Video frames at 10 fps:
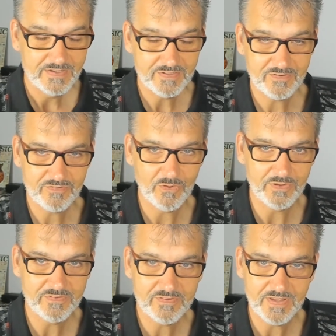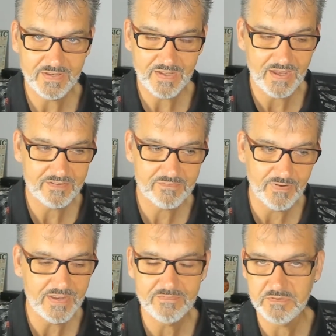Dieses
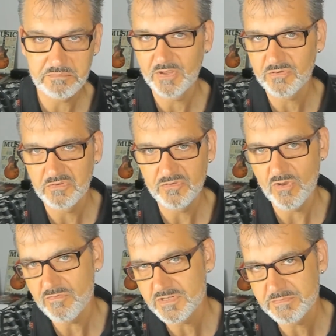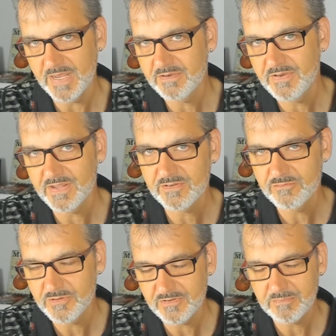19H2 wird mehr so ein Service-Pack werden
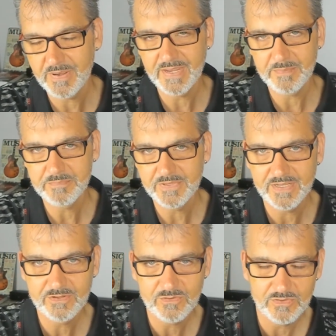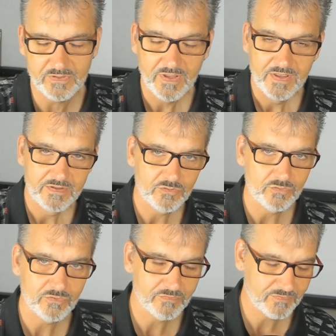für das My-Update und so,
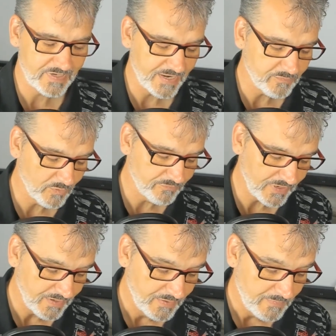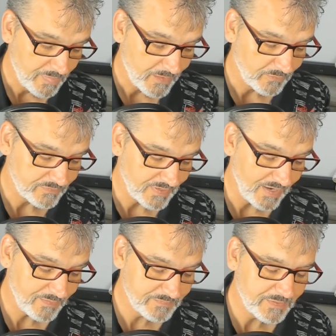so in kleinem Umfang. Und da
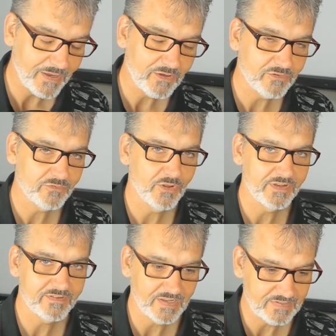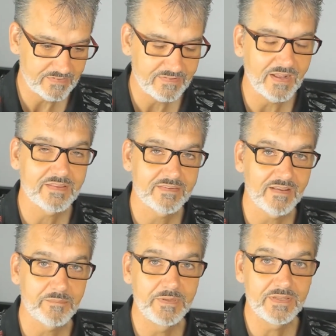haben die Microsoft-Leute gesagt, äh, sagt,
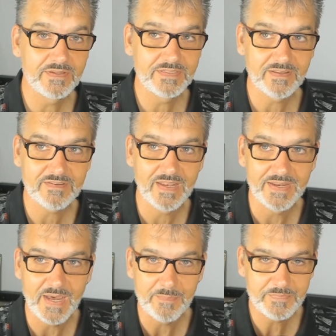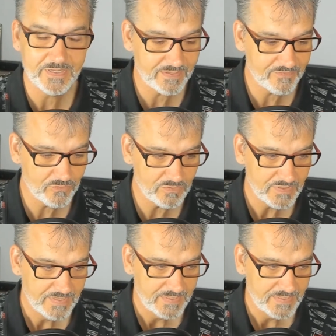sagt bitte nicht das kleine Update dazu.